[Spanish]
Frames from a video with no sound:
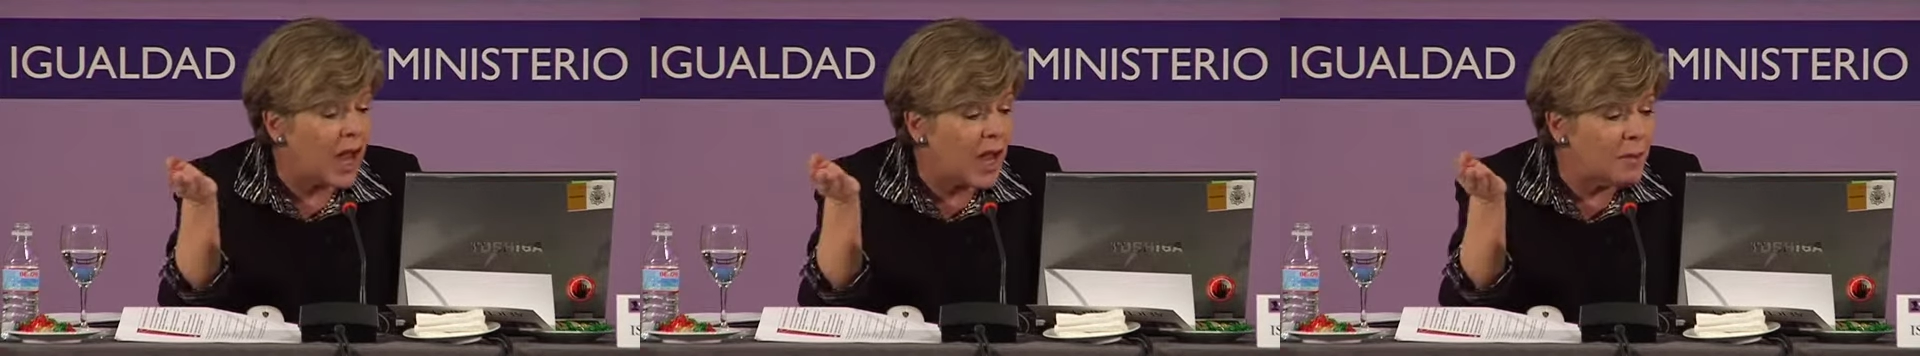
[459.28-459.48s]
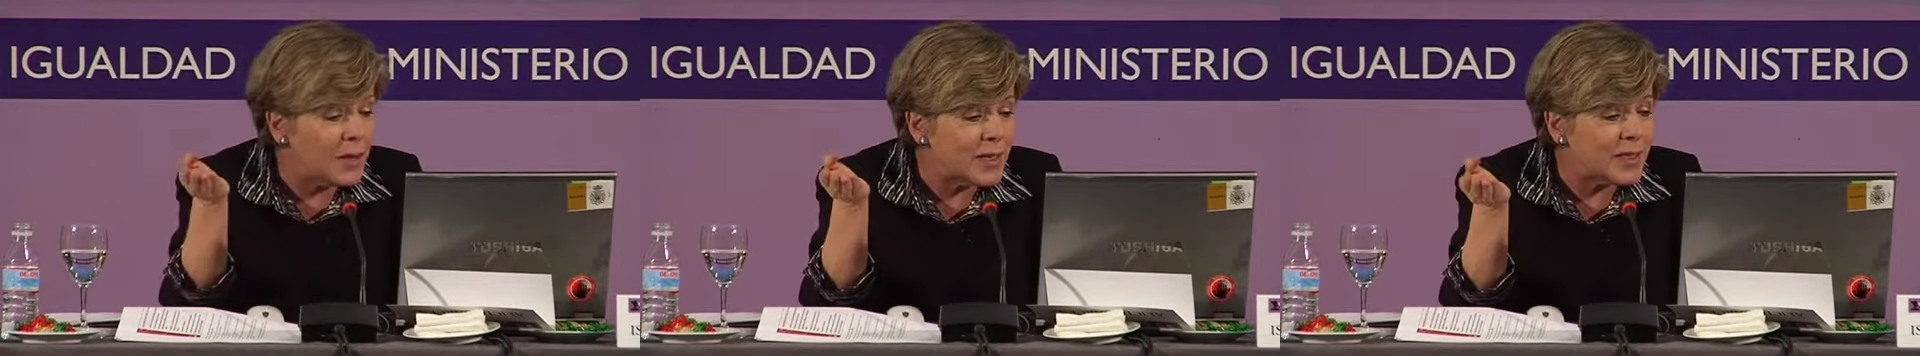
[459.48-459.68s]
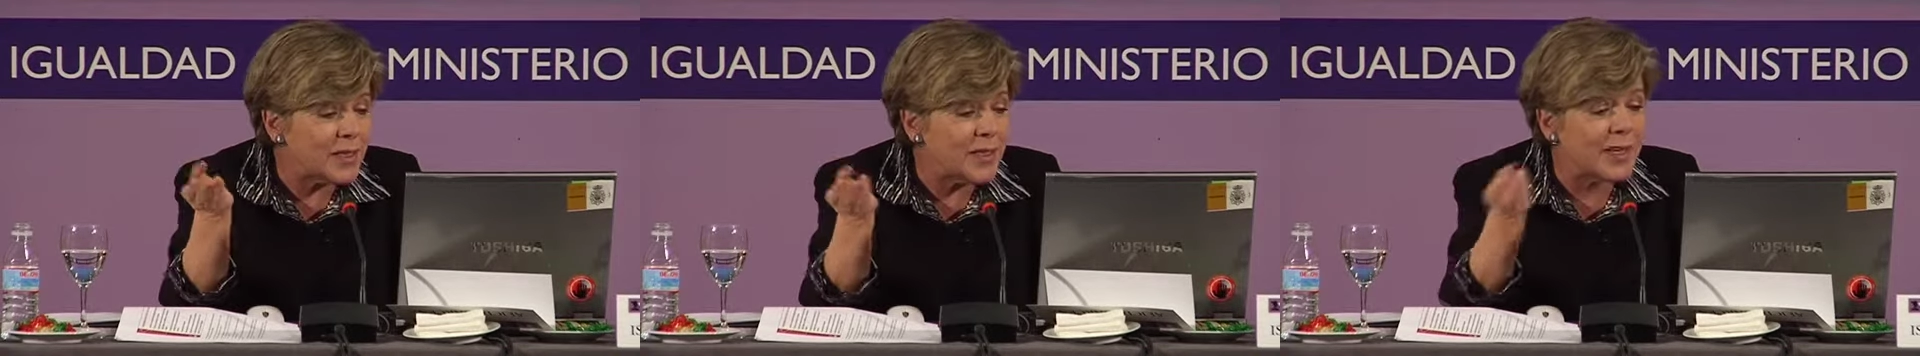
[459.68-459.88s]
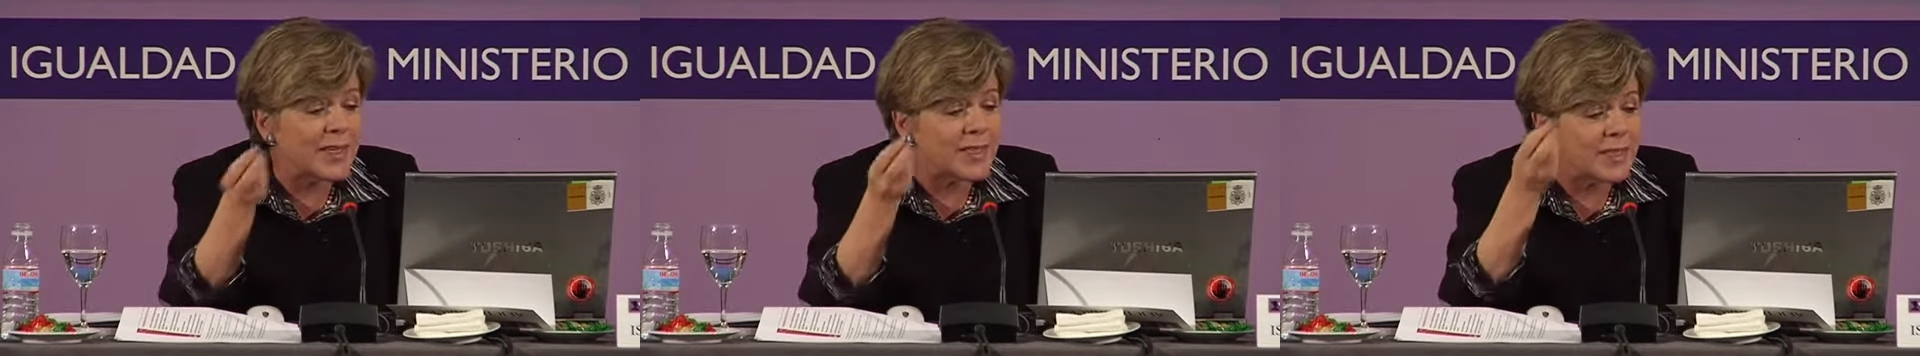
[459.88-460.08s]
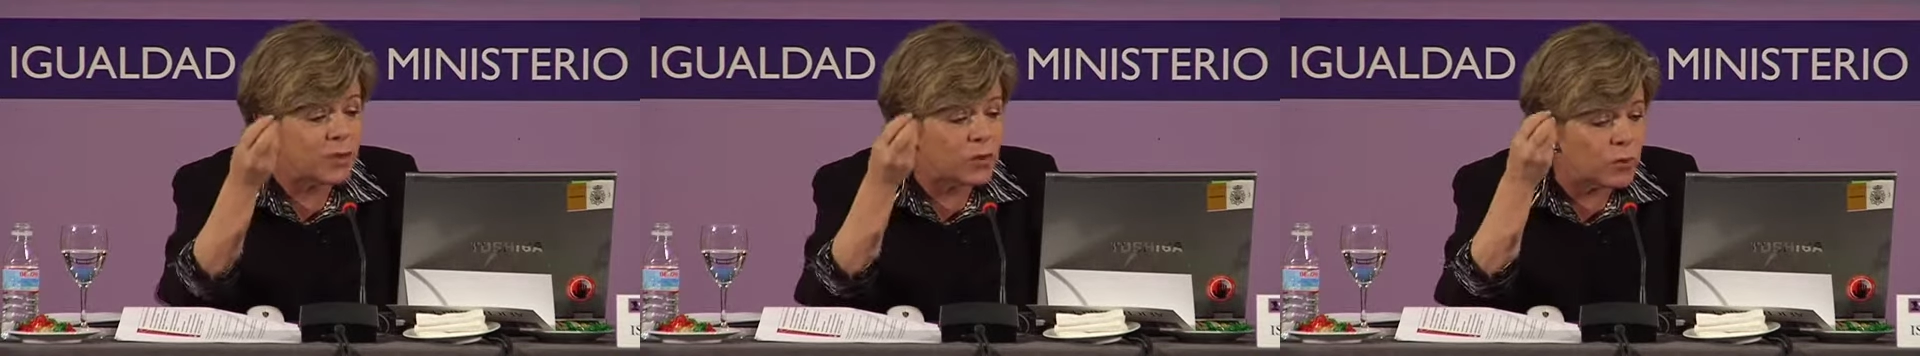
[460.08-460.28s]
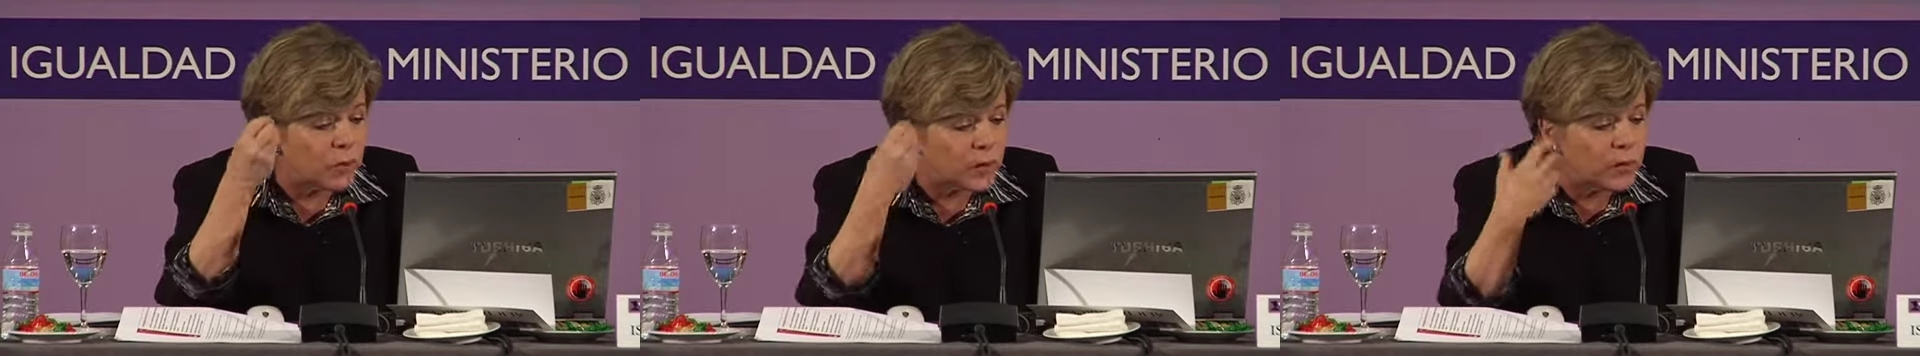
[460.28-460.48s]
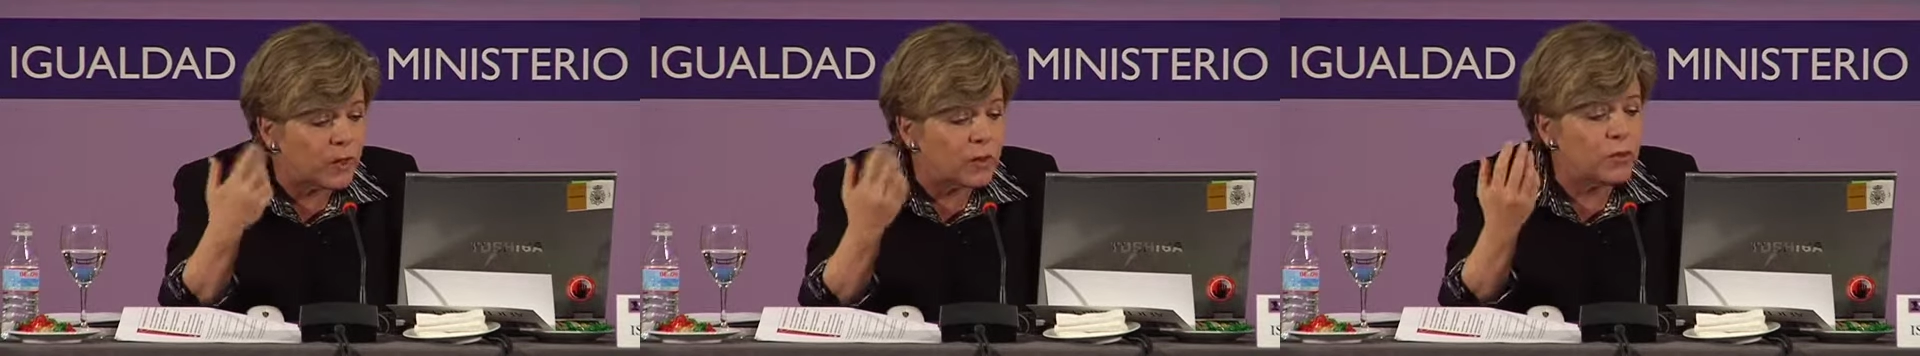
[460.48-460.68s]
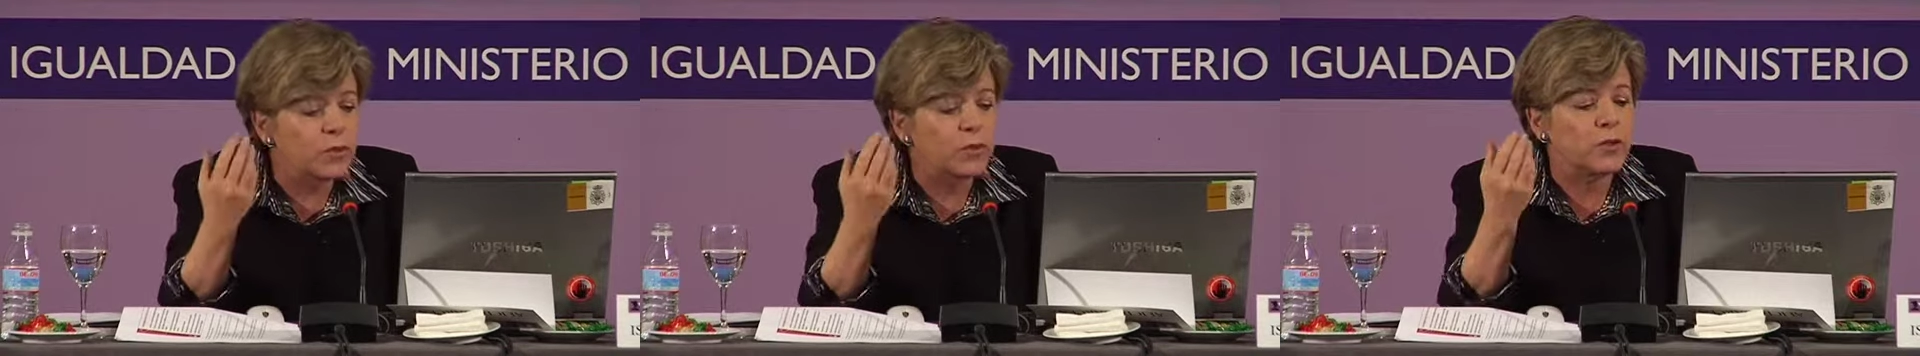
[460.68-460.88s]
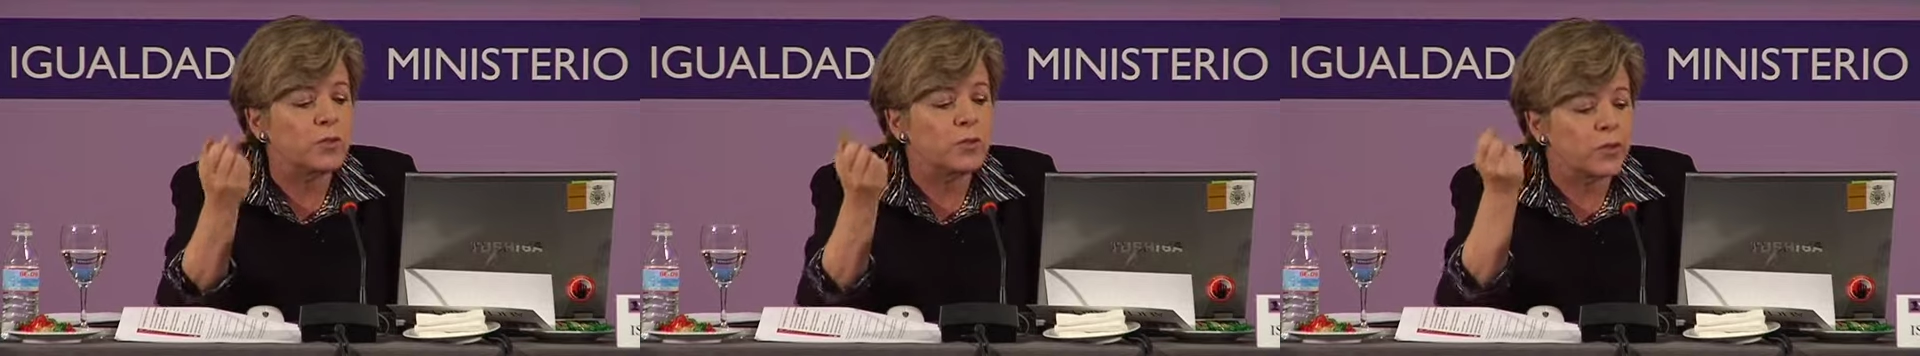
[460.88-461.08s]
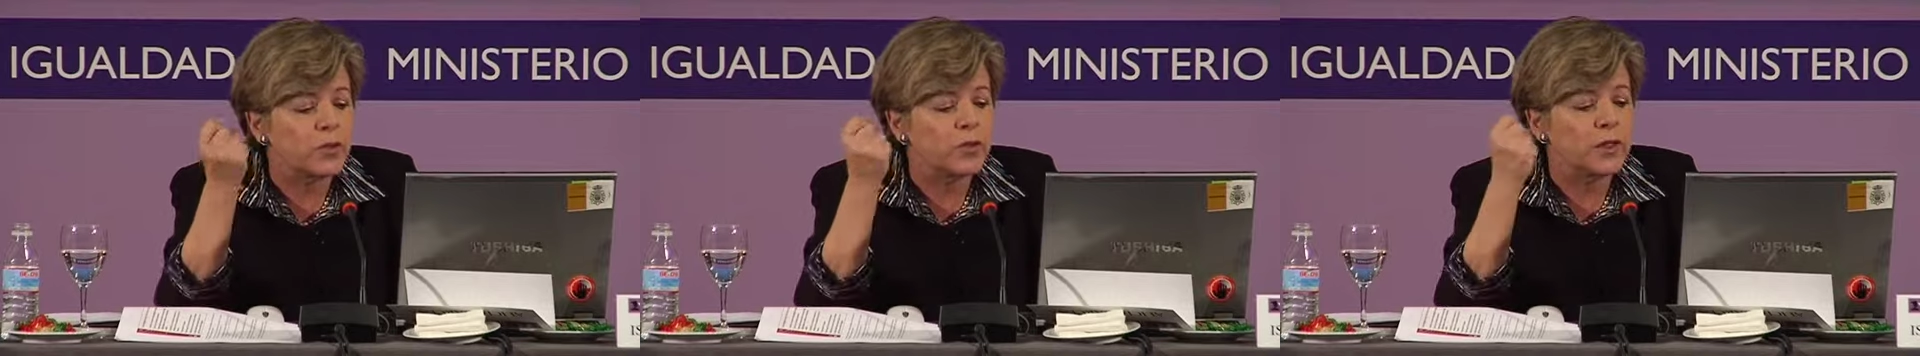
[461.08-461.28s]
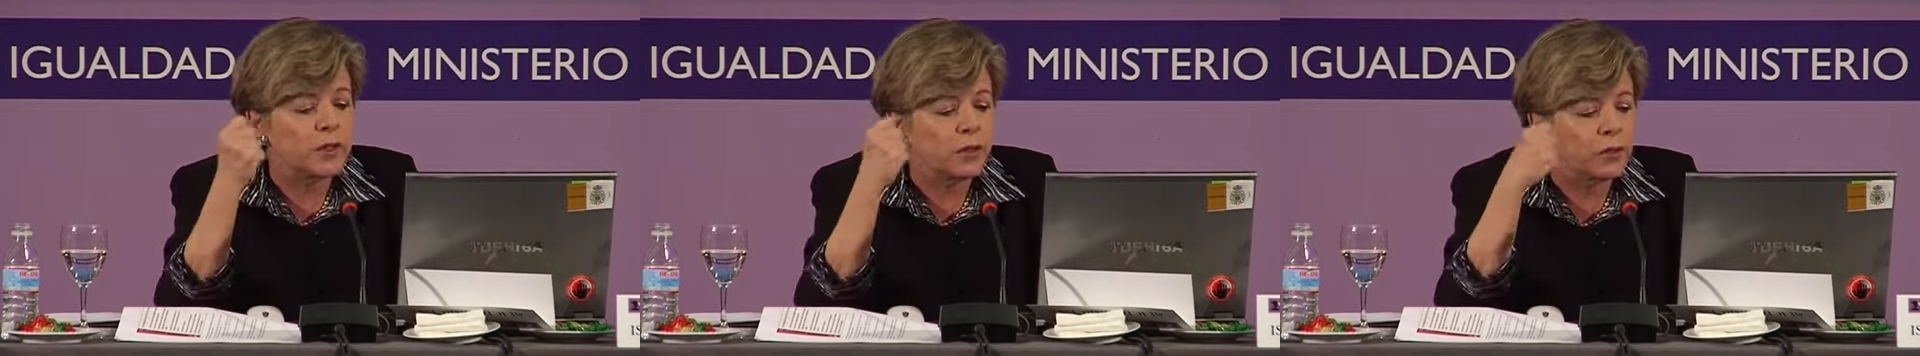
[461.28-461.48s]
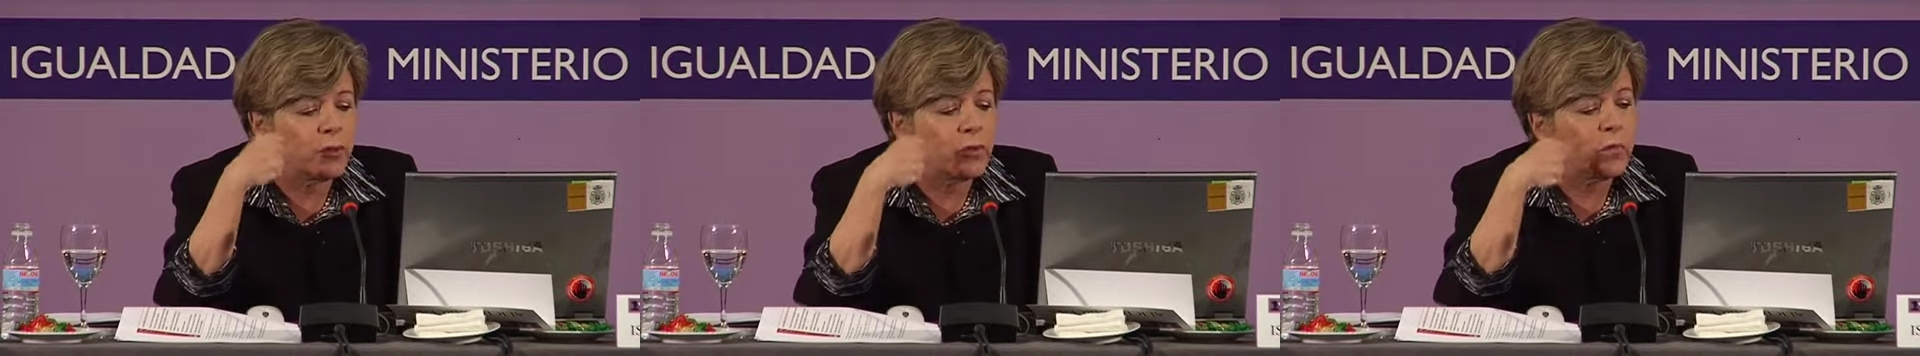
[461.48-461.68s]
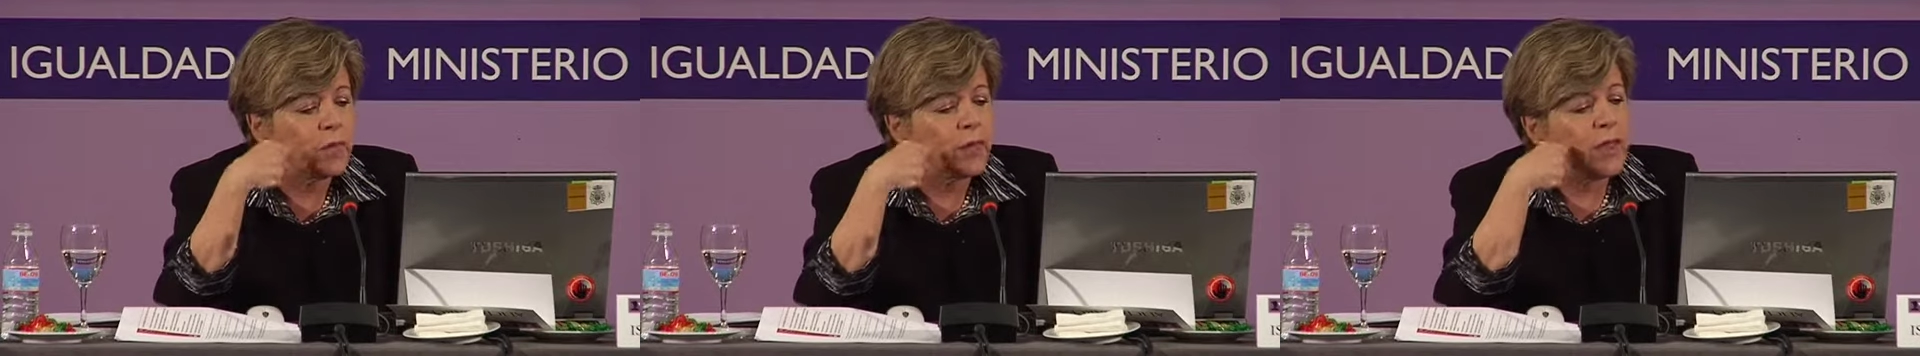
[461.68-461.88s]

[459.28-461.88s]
amas de casa 98%